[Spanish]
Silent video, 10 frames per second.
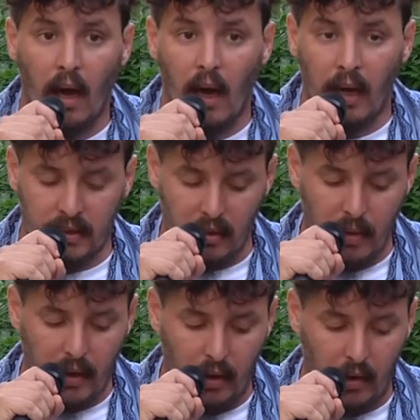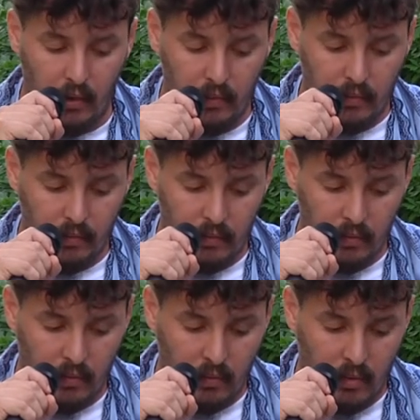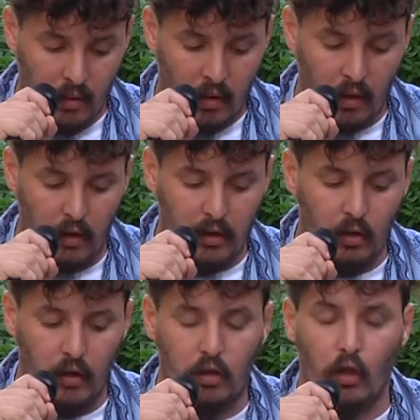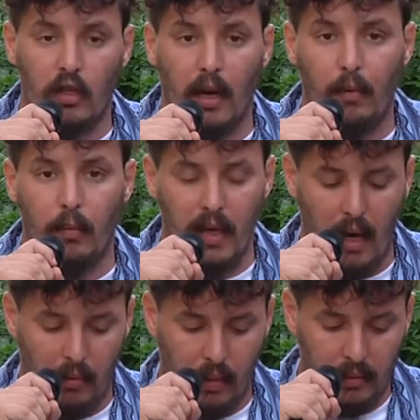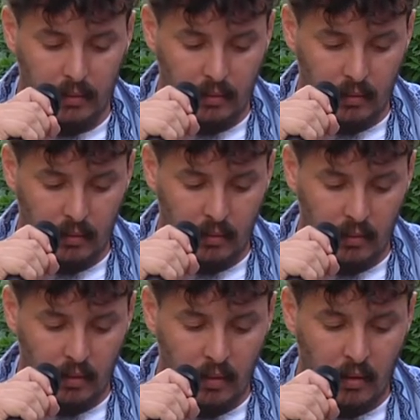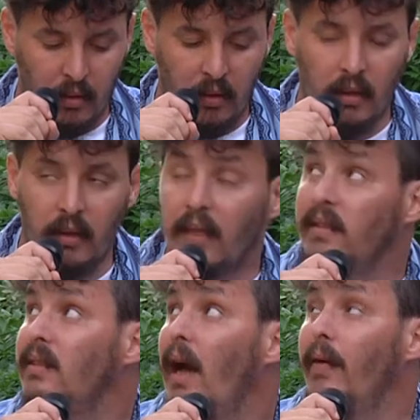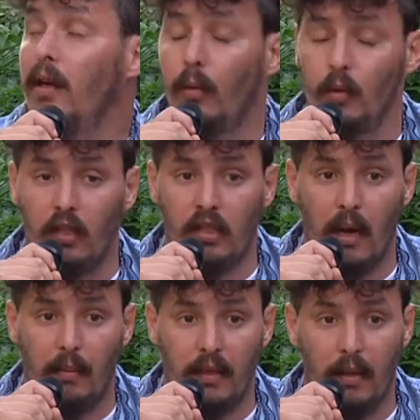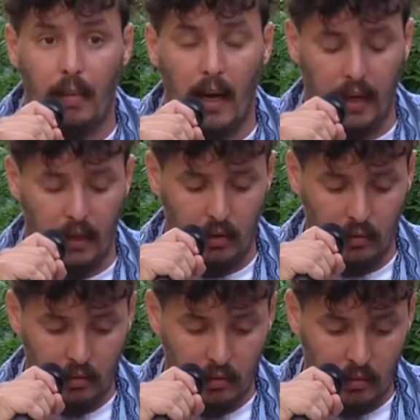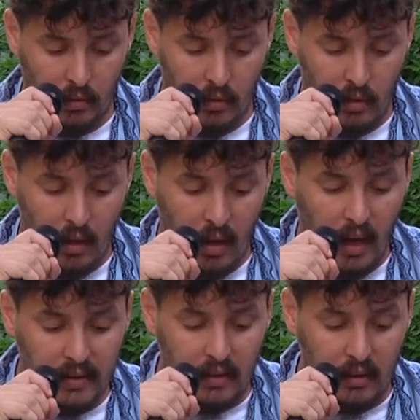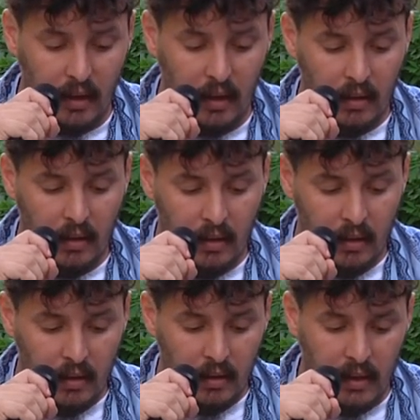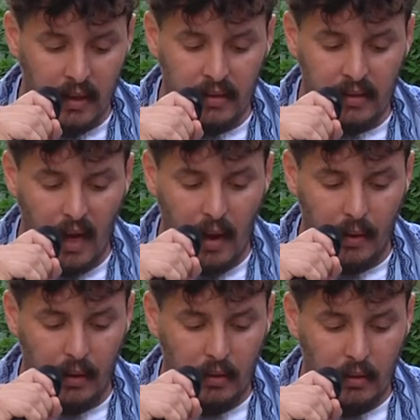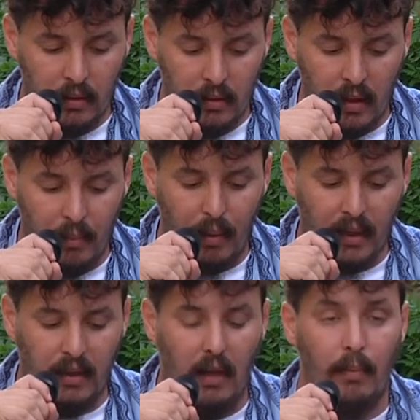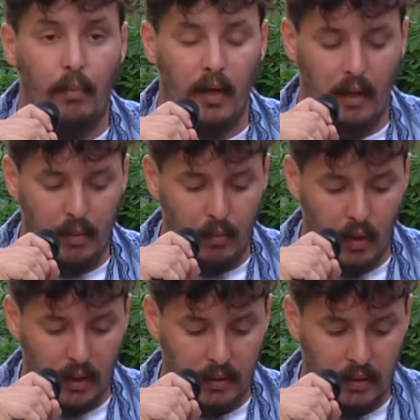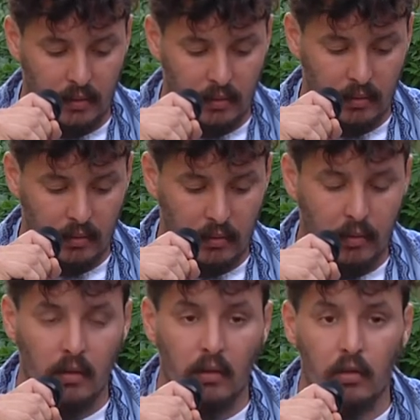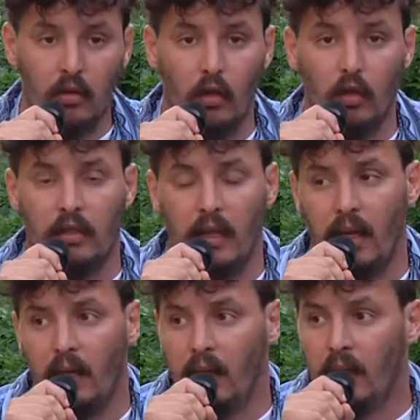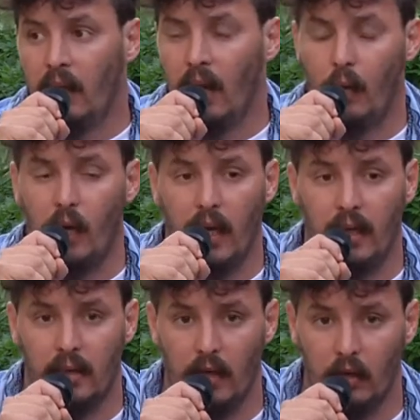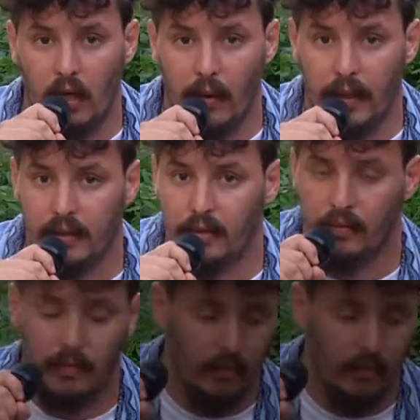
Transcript: Así me quedo, con eso que yo llamo mi alma. ¿Quién sabe cómo se llama ese pájaro? Así que, ¿quién sabe qué pasa después de mi muerte? Solo sé que voy a nacer otra vez.